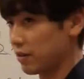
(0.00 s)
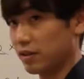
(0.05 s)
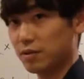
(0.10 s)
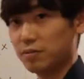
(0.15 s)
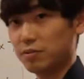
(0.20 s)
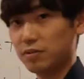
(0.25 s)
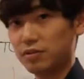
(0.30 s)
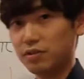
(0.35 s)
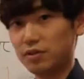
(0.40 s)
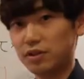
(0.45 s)
る2
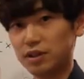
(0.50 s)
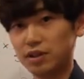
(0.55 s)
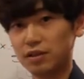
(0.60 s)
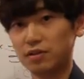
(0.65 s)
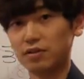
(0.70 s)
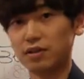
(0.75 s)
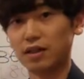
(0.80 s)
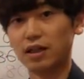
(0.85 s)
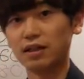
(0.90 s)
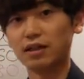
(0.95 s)
分の1っていう
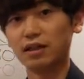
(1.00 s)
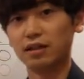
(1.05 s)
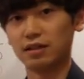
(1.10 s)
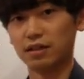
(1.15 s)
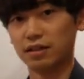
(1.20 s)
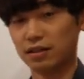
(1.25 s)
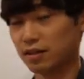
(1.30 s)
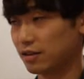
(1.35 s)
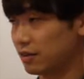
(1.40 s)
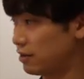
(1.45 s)
のが早いか
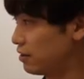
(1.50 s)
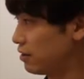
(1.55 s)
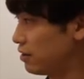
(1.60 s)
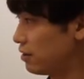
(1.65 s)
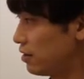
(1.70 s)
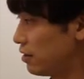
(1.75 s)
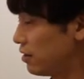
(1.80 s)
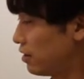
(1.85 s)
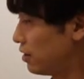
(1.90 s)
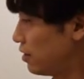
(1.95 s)
ら、
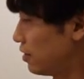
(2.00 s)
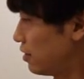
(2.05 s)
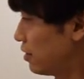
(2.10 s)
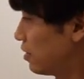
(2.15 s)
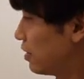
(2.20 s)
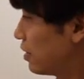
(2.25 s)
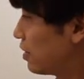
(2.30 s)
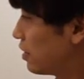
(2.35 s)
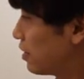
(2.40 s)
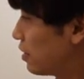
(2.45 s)

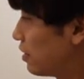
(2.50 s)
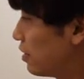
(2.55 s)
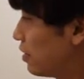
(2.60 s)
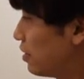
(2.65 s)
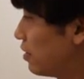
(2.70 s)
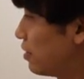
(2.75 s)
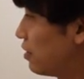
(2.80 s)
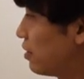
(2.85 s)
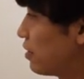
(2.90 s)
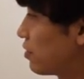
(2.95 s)

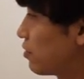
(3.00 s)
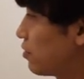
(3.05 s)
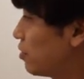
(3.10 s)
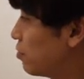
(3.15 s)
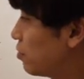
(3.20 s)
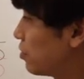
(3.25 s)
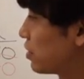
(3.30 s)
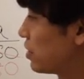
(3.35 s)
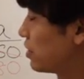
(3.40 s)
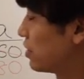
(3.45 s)
えー、これ
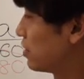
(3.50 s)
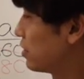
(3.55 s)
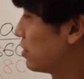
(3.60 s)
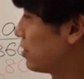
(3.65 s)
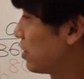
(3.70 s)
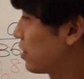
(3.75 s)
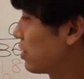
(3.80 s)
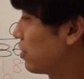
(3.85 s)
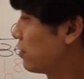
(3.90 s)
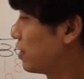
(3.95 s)
も
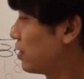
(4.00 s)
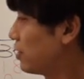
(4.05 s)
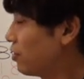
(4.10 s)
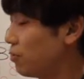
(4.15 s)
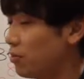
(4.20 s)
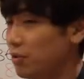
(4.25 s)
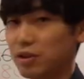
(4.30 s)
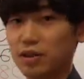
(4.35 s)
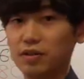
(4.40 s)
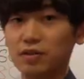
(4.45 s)
せっかくなんで
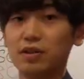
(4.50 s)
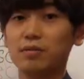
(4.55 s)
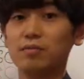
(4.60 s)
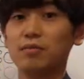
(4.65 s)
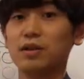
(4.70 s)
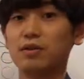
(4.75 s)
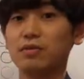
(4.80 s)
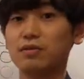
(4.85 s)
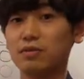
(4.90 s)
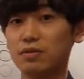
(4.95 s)
覚えておいても
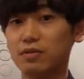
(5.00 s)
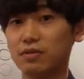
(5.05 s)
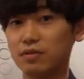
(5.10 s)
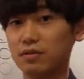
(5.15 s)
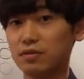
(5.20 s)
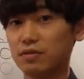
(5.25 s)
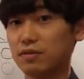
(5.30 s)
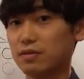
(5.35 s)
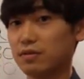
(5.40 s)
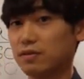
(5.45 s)
らうと、
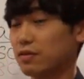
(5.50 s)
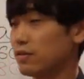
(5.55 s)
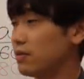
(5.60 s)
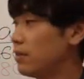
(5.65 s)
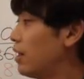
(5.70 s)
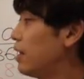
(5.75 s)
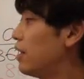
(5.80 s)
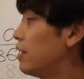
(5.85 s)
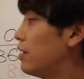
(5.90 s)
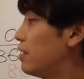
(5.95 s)

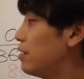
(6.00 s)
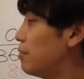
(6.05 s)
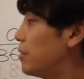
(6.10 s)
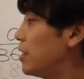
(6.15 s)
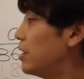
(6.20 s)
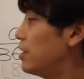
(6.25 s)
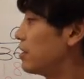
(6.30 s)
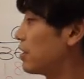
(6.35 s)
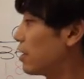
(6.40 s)
えー、便利